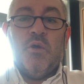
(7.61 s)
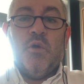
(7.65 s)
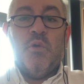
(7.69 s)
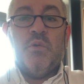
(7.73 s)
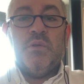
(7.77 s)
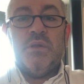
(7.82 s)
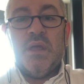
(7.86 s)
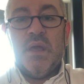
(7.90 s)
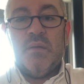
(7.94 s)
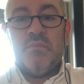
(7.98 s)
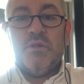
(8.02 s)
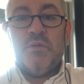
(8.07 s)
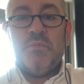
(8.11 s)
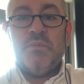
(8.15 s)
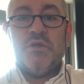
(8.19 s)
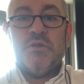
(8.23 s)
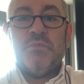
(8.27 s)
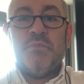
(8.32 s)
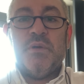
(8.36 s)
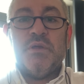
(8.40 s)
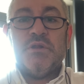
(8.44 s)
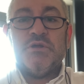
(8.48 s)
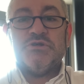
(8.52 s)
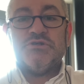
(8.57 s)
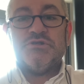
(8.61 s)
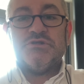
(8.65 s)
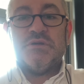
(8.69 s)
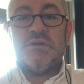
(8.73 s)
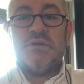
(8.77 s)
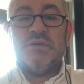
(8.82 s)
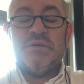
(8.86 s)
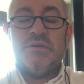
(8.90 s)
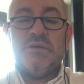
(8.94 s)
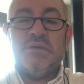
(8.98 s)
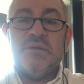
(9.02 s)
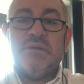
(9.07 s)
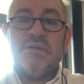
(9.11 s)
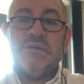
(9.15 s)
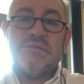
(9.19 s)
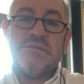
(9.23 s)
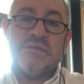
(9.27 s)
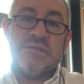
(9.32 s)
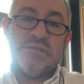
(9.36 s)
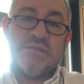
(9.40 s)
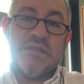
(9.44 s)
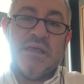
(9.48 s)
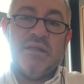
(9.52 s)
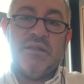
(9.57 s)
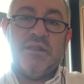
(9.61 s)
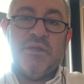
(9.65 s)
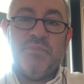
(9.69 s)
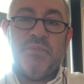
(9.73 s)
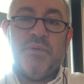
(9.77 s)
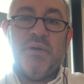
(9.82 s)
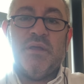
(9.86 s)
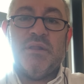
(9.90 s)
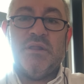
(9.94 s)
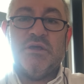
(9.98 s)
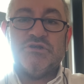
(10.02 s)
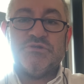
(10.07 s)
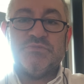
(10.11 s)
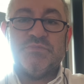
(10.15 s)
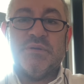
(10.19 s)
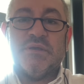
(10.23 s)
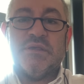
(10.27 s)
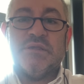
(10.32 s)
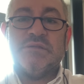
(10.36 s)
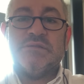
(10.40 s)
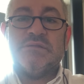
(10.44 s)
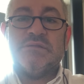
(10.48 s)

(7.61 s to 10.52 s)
önemli bir peraşayı sizlerle paylaşmak